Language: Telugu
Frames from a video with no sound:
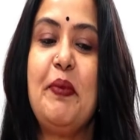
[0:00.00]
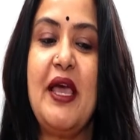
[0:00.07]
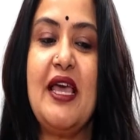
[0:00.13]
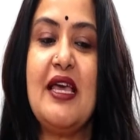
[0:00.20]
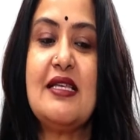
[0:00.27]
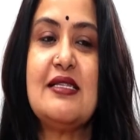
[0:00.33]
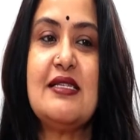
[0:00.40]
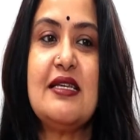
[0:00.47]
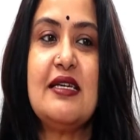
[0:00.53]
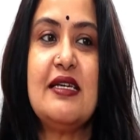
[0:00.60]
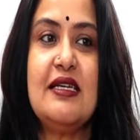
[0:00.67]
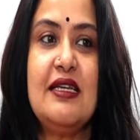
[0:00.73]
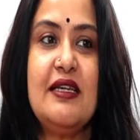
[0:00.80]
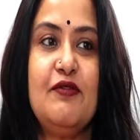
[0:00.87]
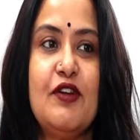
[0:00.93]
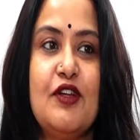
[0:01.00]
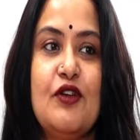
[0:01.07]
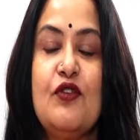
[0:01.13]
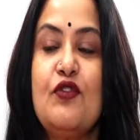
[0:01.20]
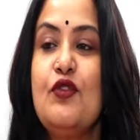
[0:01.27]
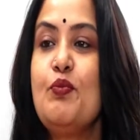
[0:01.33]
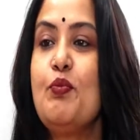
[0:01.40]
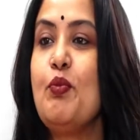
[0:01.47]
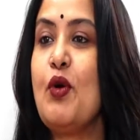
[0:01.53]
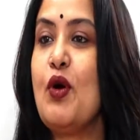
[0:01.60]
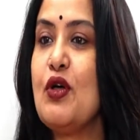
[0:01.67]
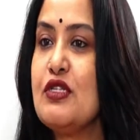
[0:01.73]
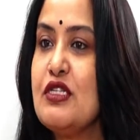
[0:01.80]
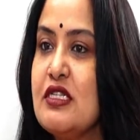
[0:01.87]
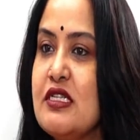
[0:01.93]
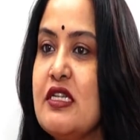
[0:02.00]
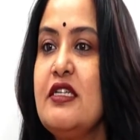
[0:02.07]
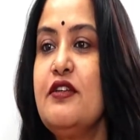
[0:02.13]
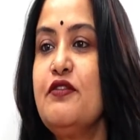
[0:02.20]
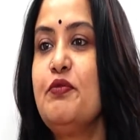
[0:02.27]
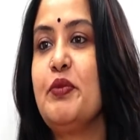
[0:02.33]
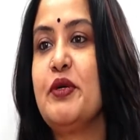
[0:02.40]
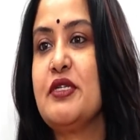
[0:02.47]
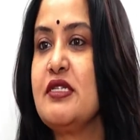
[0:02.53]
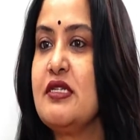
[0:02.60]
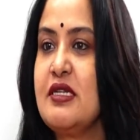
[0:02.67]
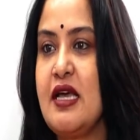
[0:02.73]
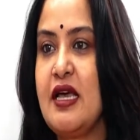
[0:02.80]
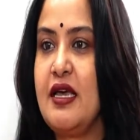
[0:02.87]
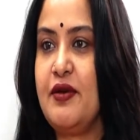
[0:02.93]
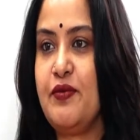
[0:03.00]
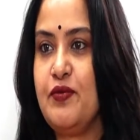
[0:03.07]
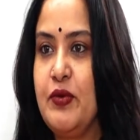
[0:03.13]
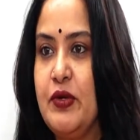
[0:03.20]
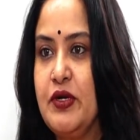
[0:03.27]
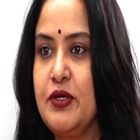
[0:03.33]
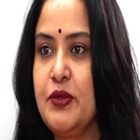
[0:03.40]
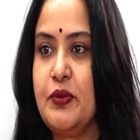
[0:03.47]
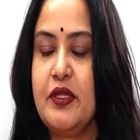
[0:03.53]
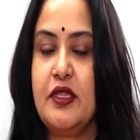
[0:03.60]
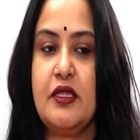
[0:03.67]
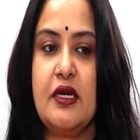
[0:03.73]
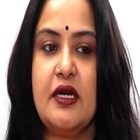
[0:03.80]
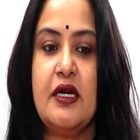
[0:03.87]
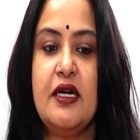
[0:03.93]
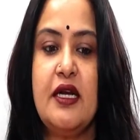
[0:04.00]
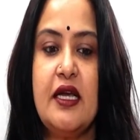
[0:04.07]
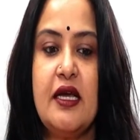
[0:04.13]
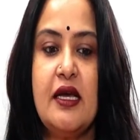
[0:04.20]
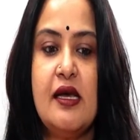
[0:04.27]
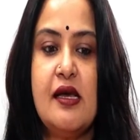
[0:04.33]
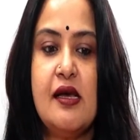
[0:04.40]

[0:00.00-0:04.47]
బేసికల్లీ వన్ ఆఫ్ ద పాజిటివ్ పర్సన్ ఐ హ్యావ్ వర్క్ విత్ అంటే